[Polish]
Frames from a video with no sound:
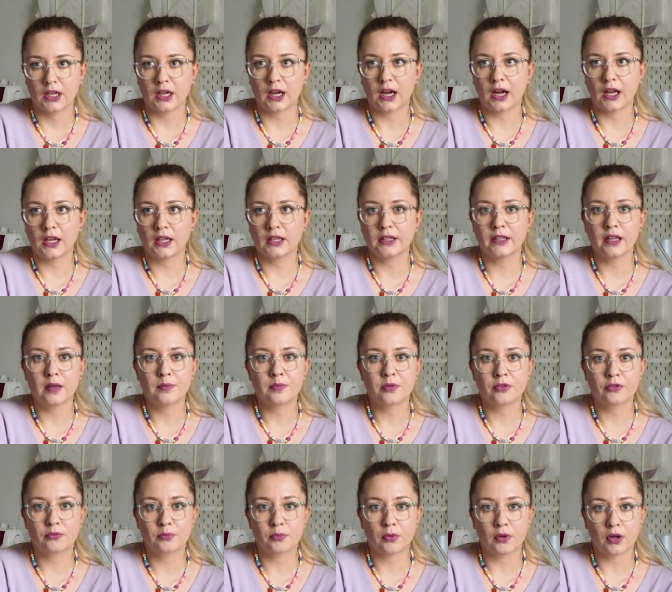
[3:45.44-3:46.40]
Ale
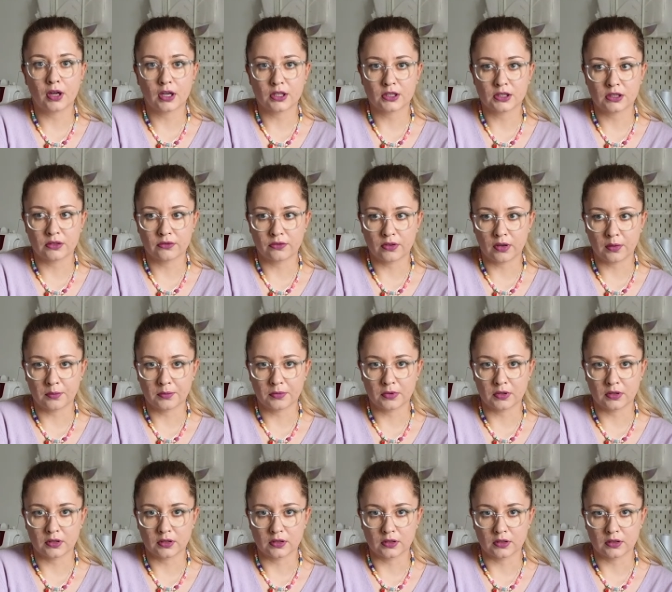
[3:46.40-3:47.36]
najpierw pokażę Wam,
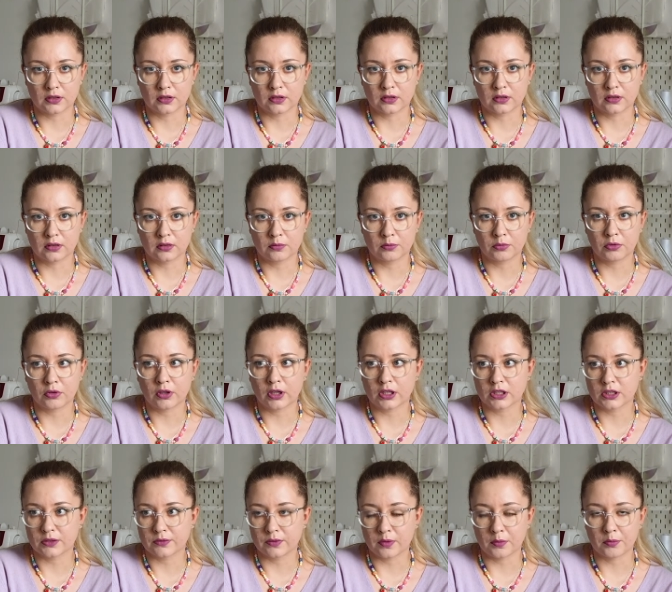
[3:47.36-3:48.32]
e,
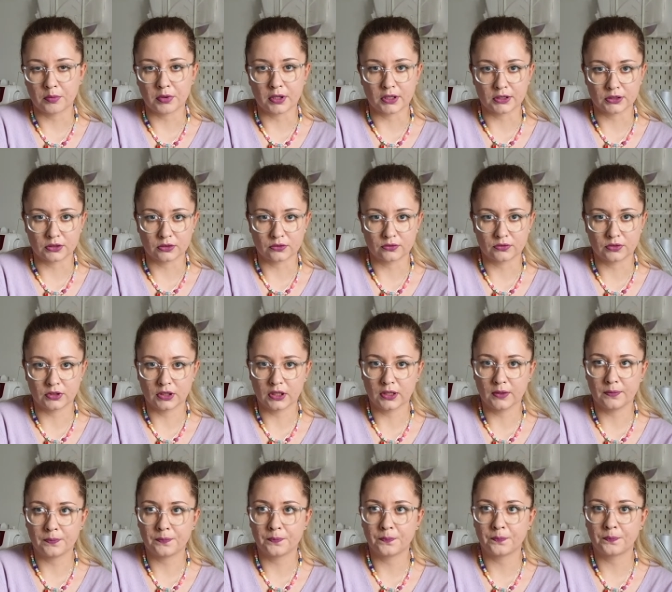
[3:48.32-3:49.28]
pokażę wam
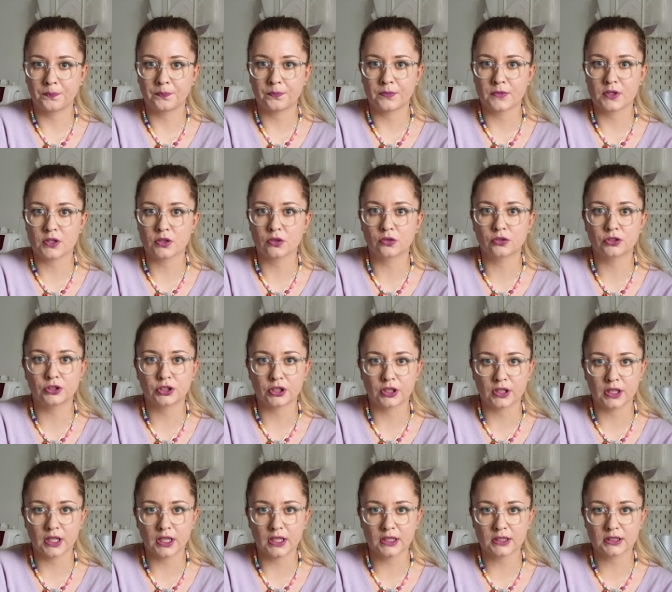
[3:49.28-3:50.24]
pracownię, co gdzie
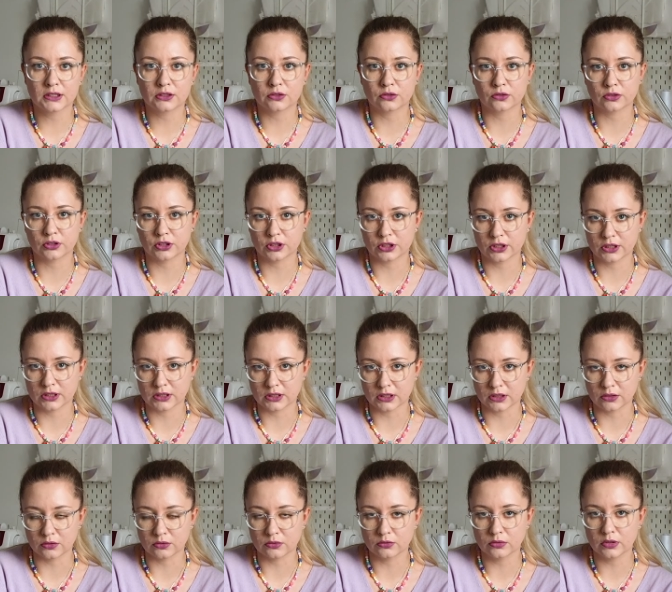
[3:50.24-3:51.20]
jest, co gdzie się
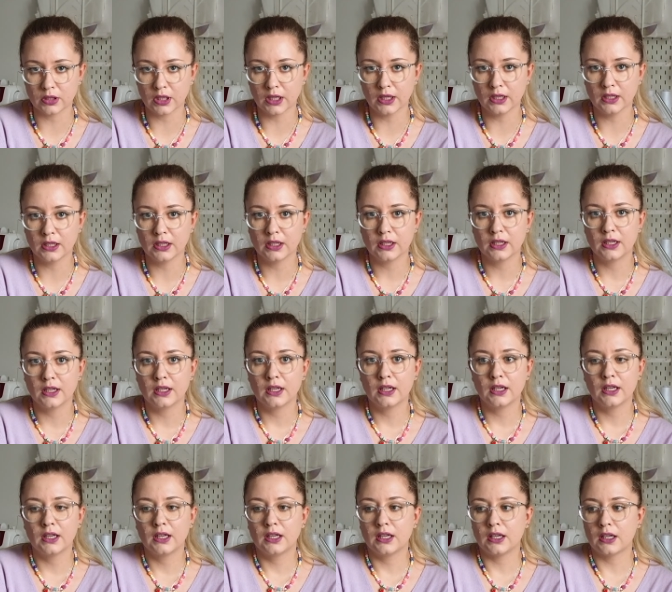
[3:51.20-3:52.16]
znajduje.
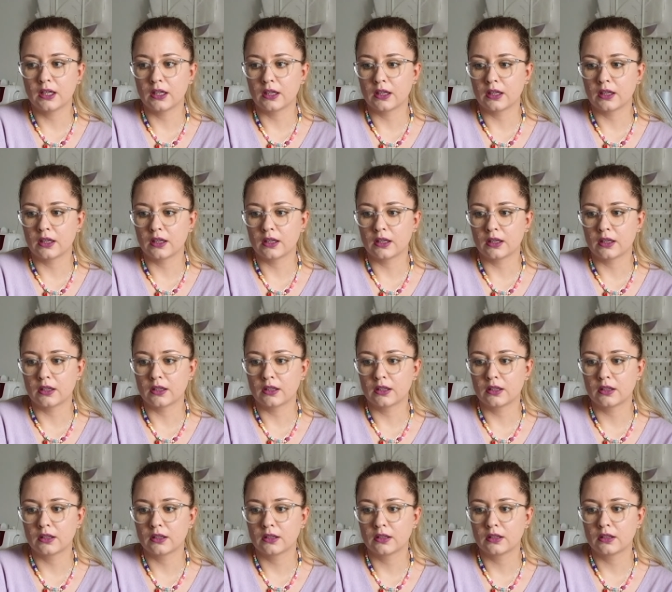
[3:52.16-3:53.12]
E,
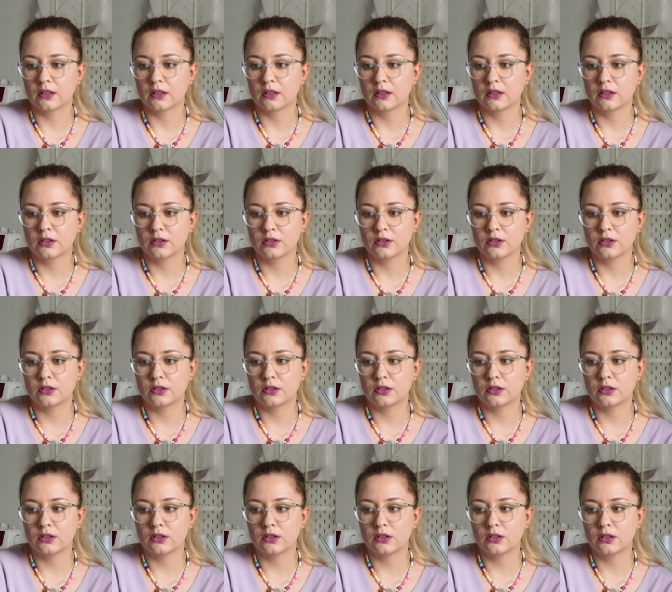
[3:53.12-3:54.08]

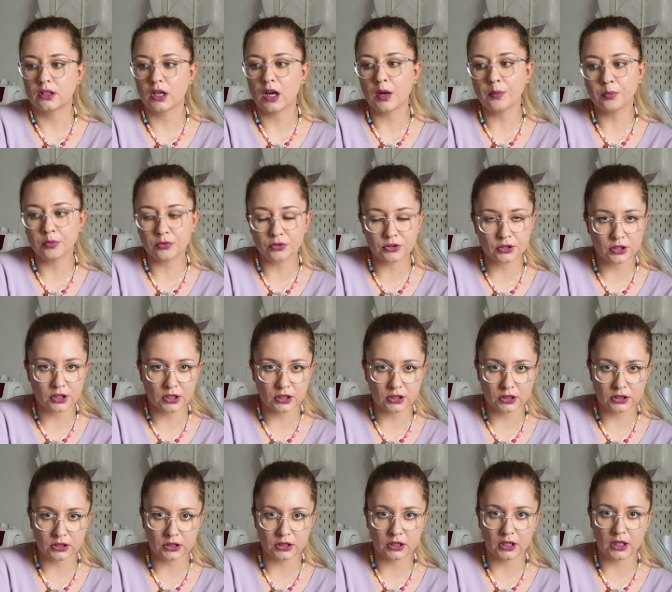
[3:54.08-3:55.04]
a później
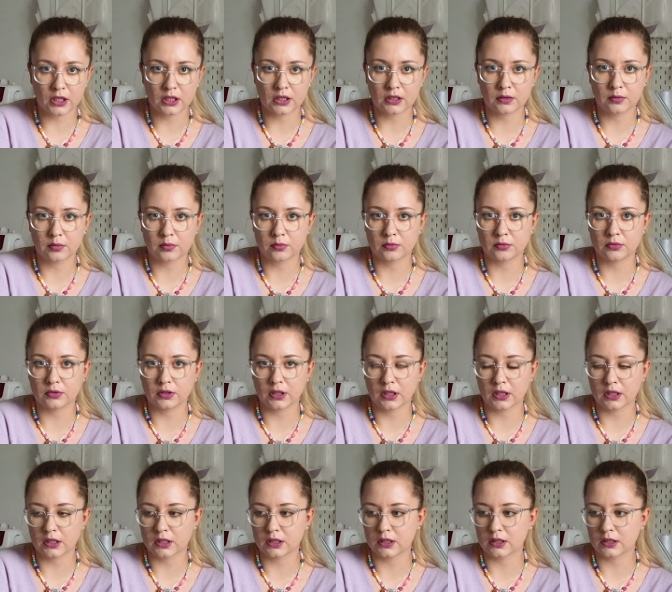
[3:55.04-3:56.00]
jeszcze jak,
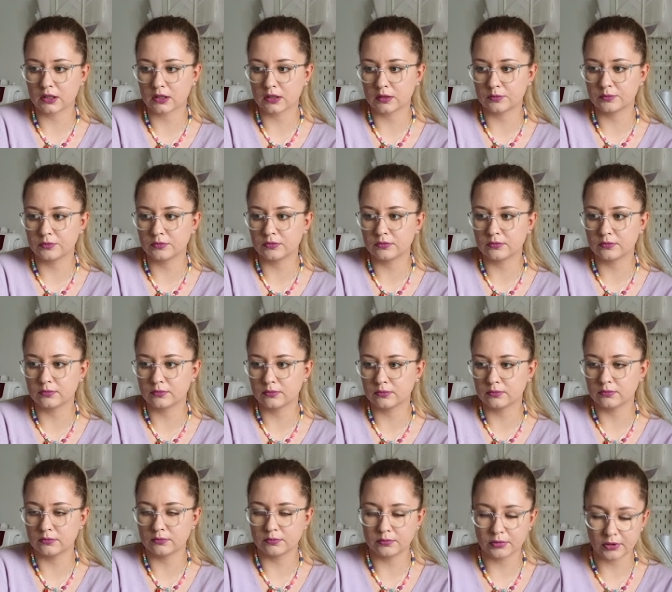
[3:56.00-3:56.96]
jak
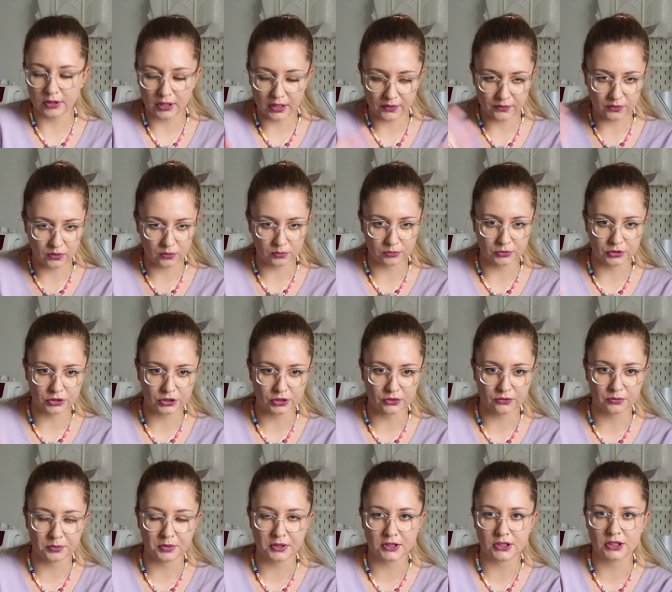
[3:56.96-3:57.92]
pojawią mi się
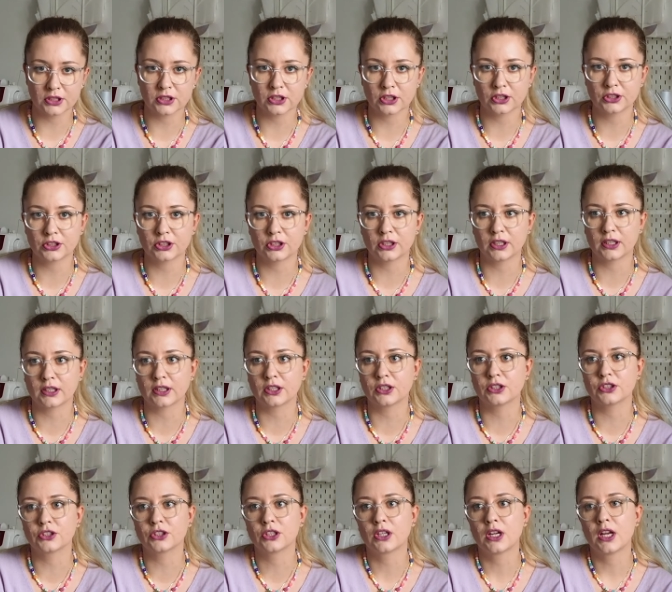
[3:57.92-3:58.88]
w międzyczasie
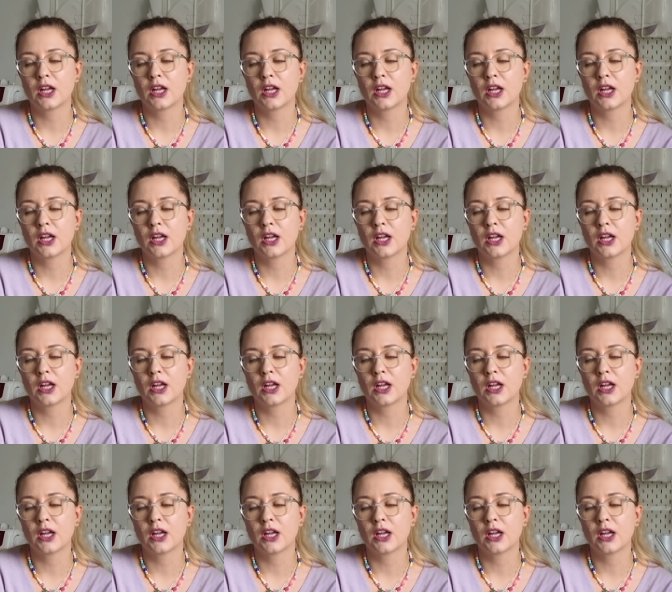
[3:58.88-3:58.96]
jakieś,